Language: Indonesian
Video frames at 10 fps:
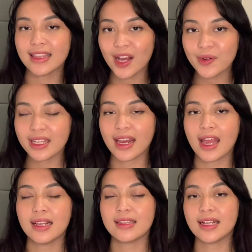tahu nih
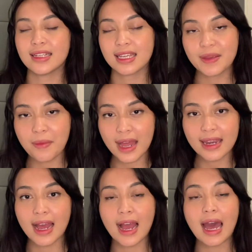realitanya
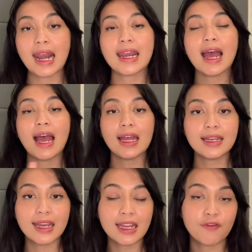gimana, karena
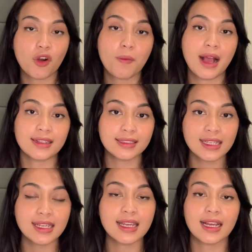ada
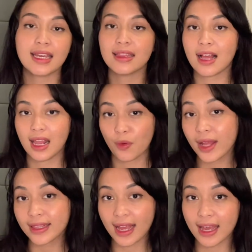informasi yang kita
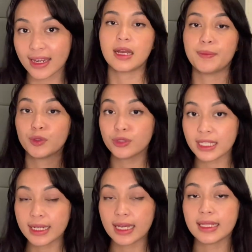lewatkan,
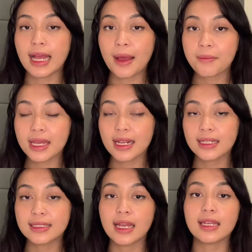keputusan yang kita ambil
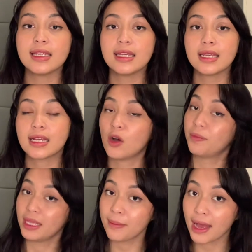jadi nggak
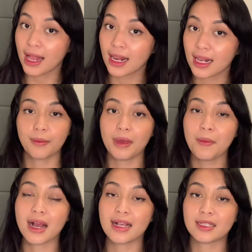optimal.
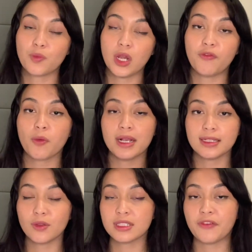Memang nggak semua
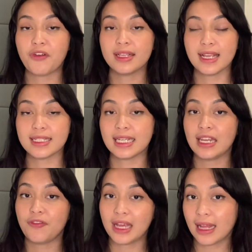informasi itu sifatnya
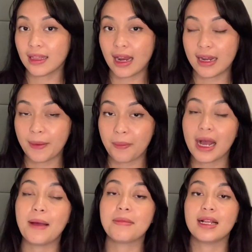signifikan terhadap
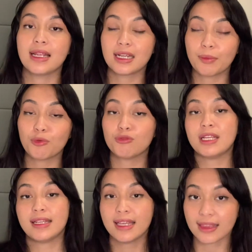pengambilan
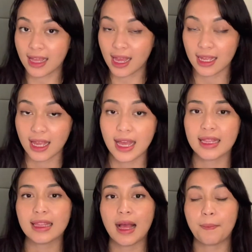keputusan kita.
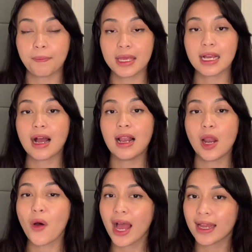Tapi
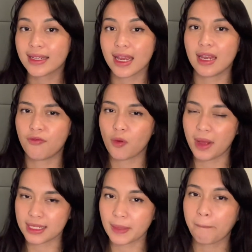kalau ada
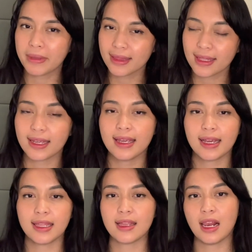informasi penting
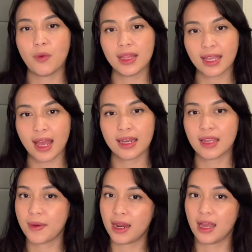yang kita
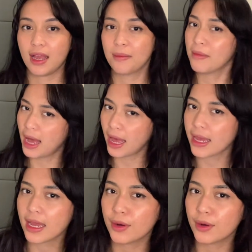lewatkan, gimana? bahaya